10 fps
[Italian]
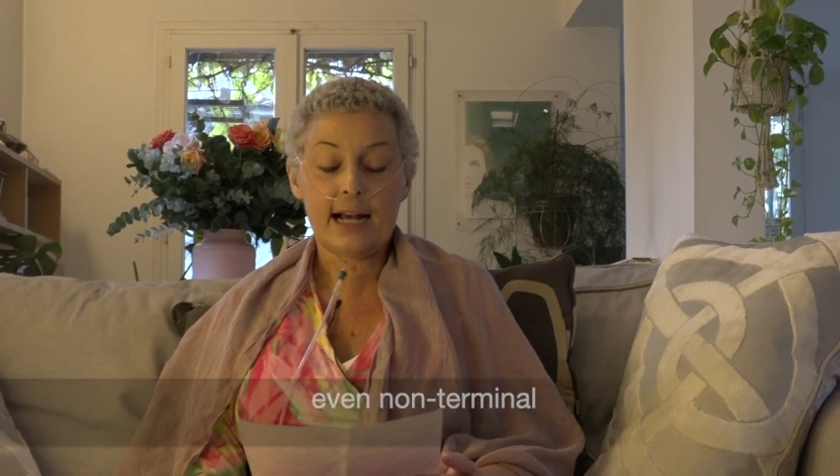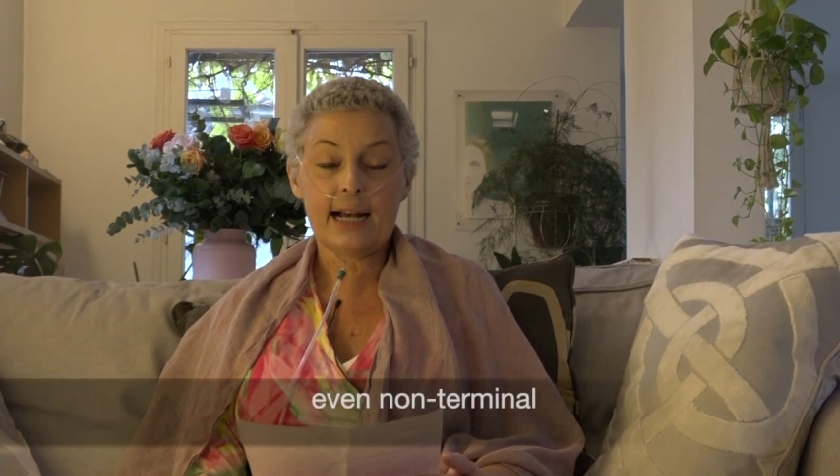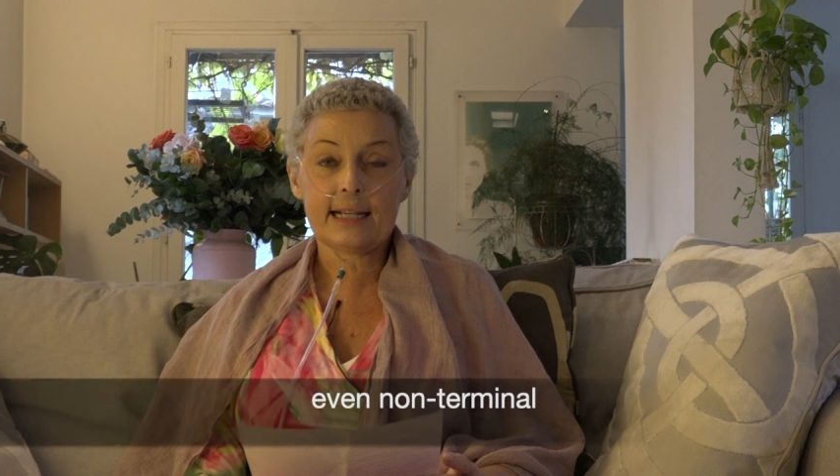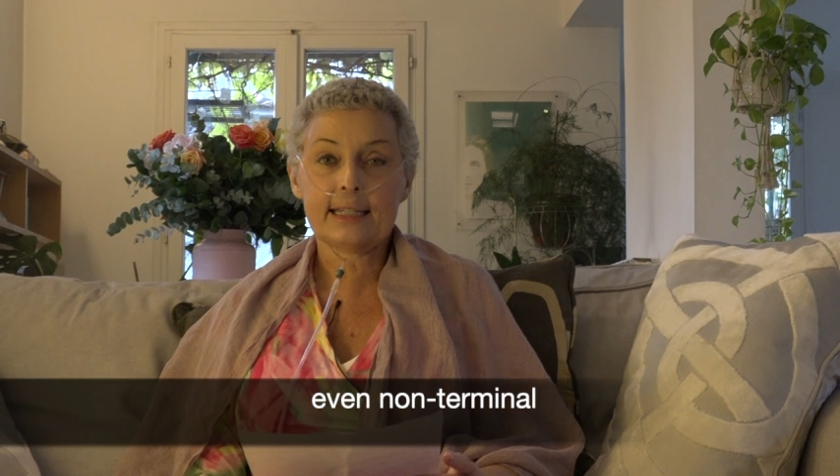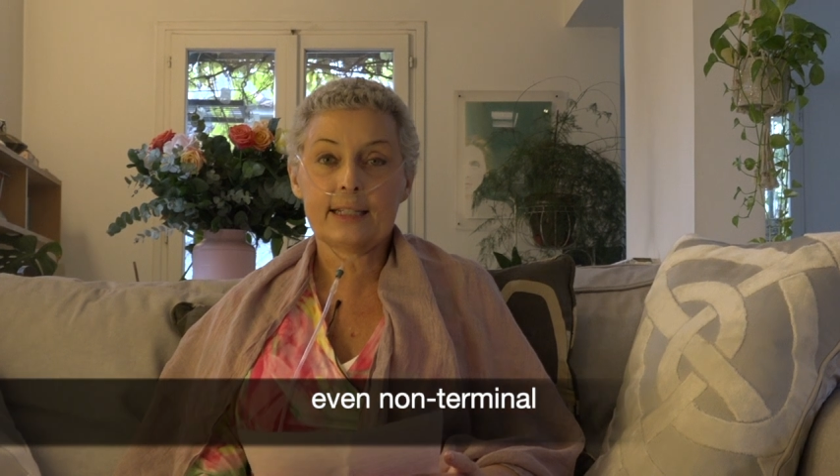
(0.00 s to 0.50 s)

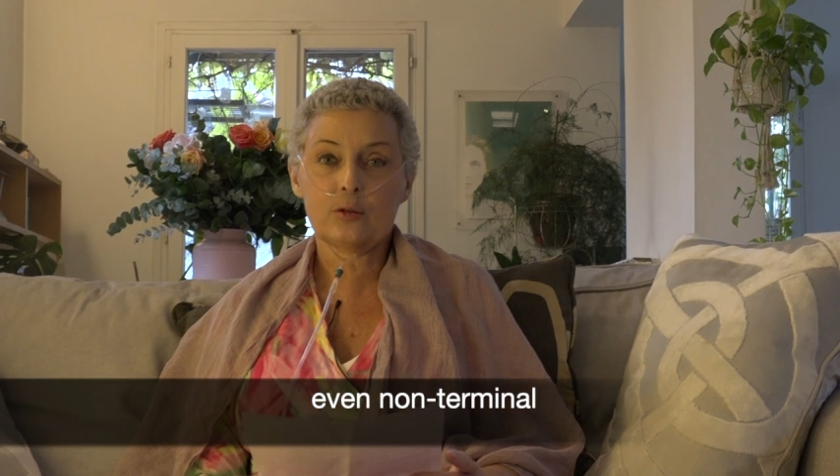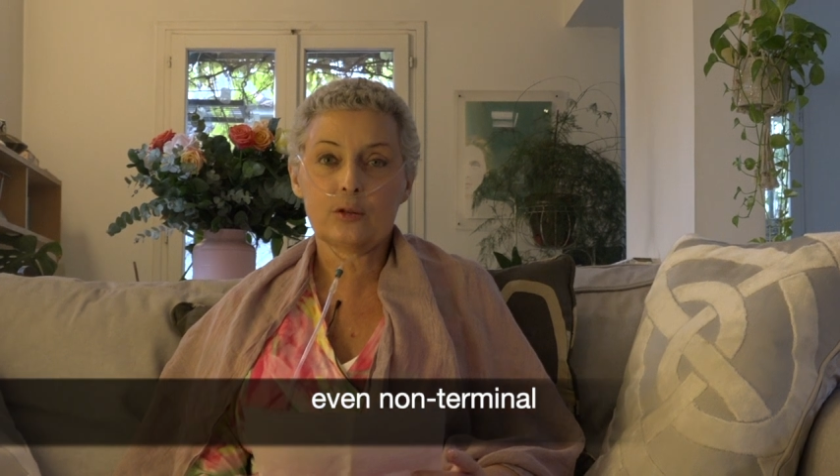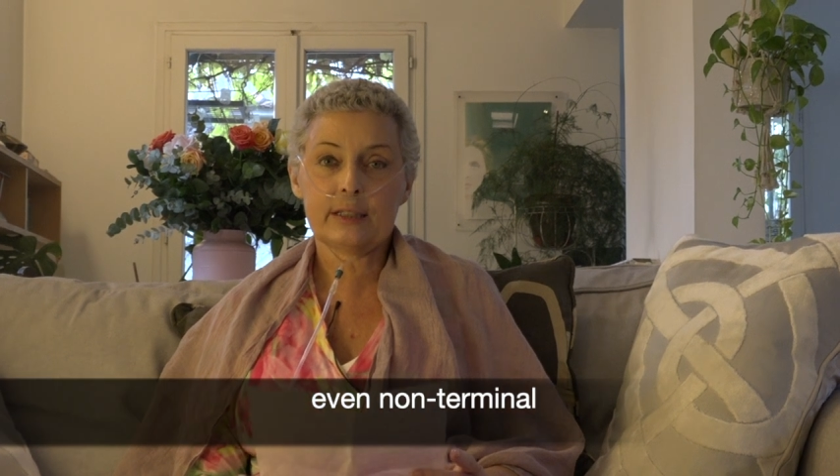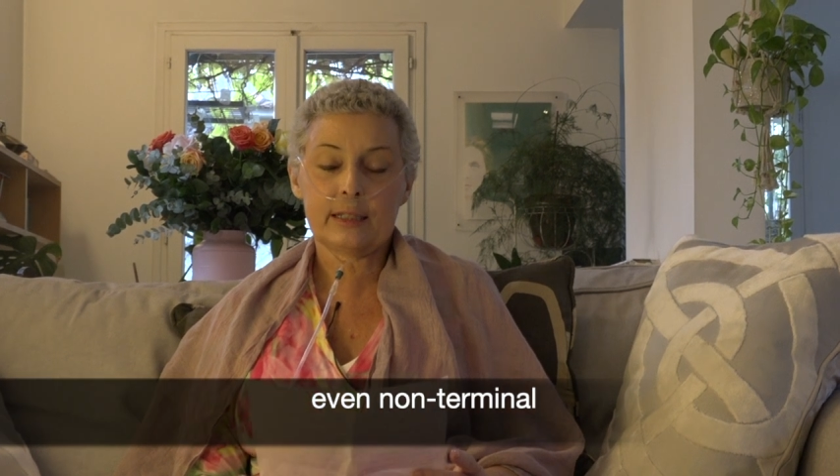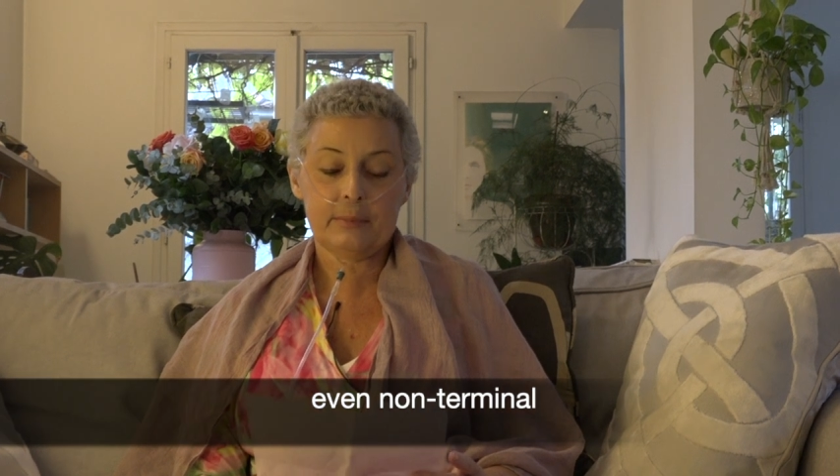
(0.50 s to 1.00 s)
anche non
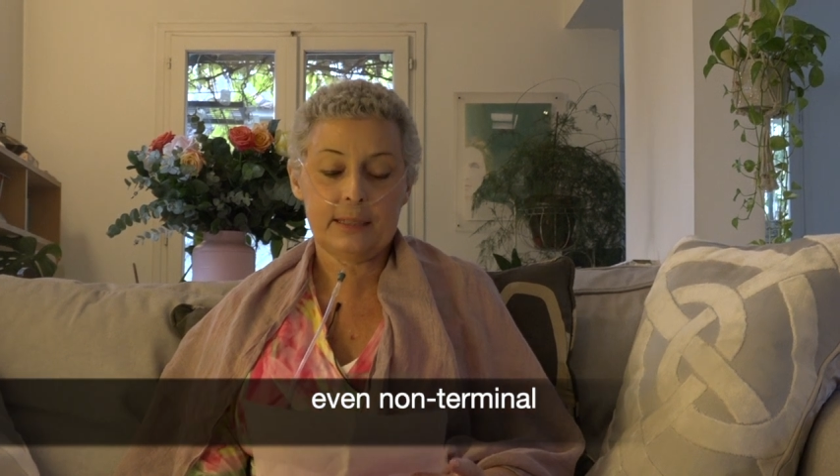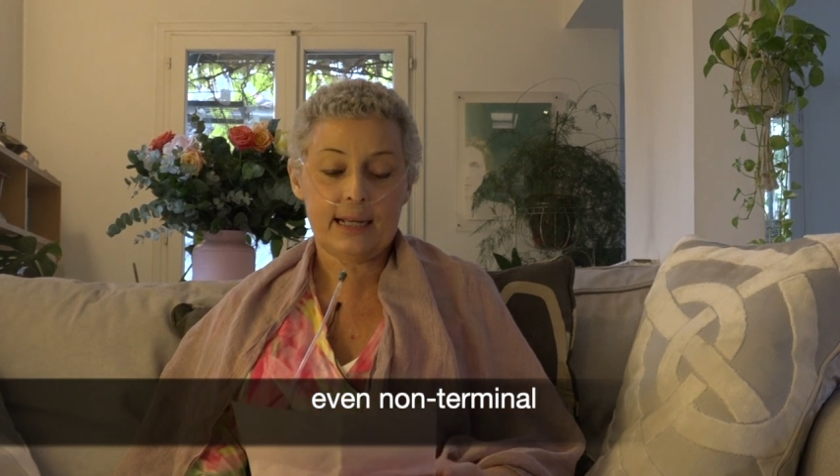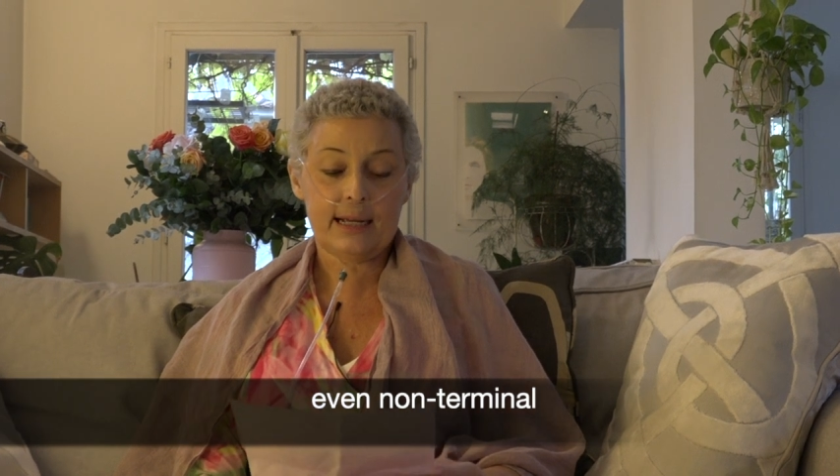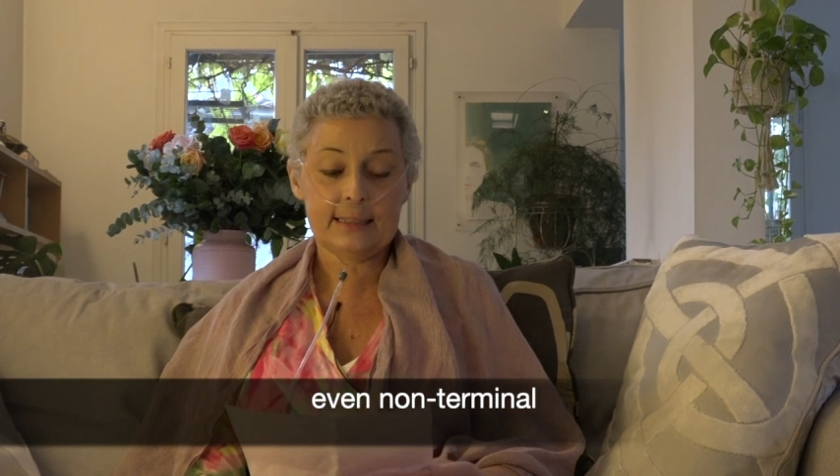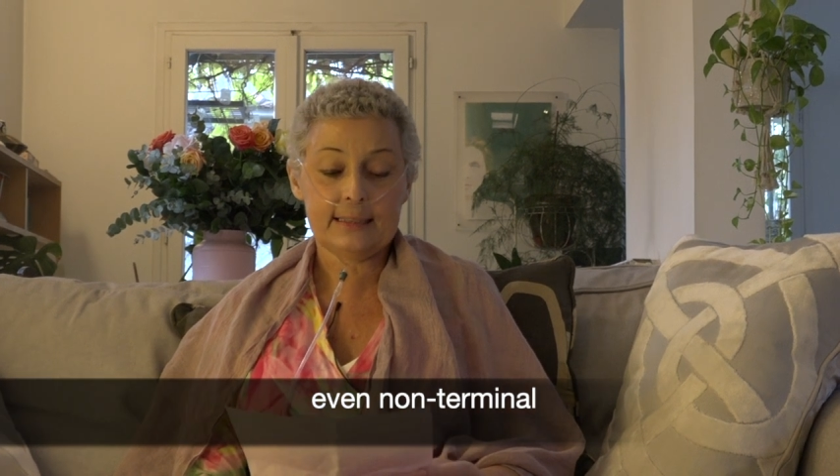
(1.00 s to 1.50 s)

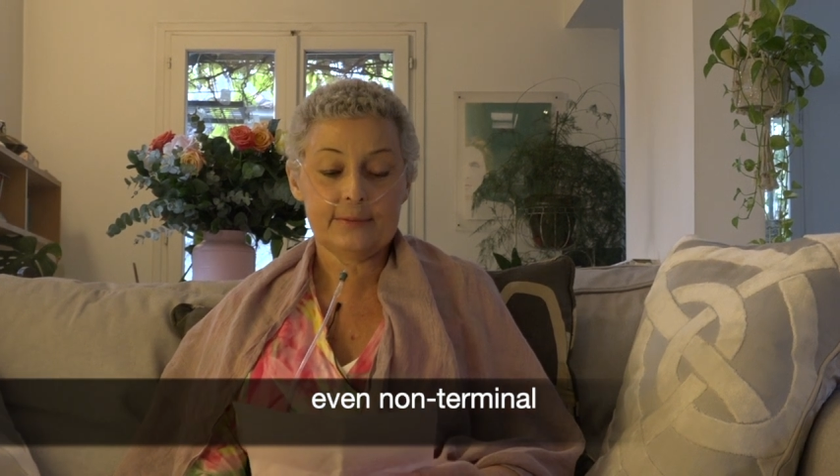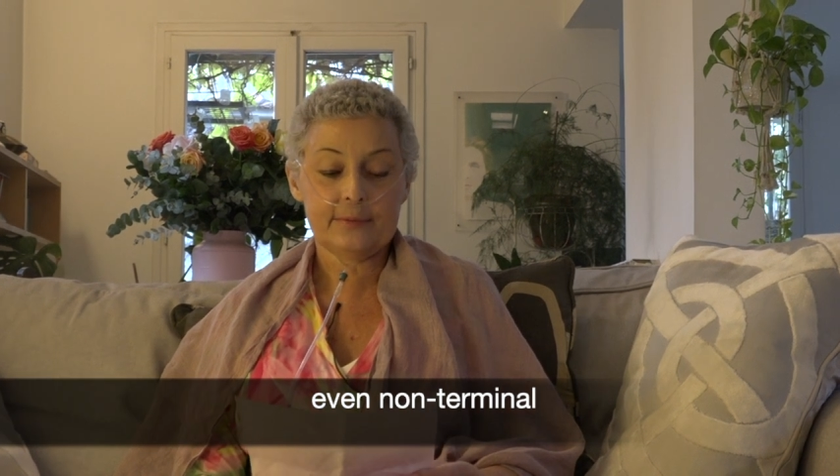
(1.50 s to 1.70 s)
terminali.